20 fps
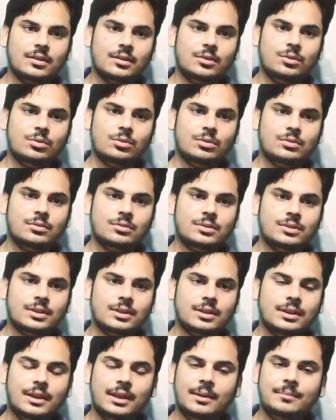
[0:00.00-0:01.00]
डोज
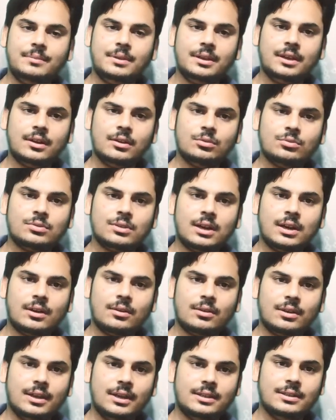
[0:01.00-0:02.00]
एम के अनुसार
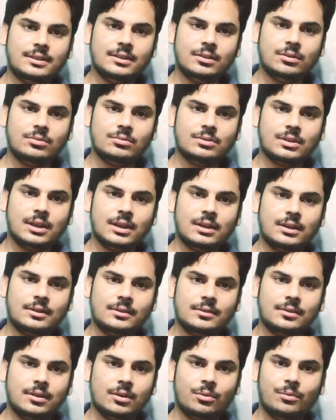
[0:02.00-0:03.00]
और एज के अनुसार
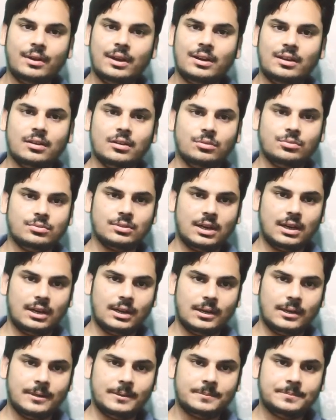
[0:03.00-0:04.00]
और वेट के अनुसार
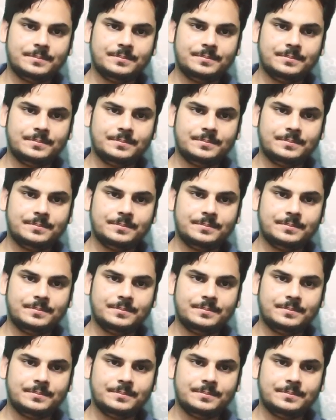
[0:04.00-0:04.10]
है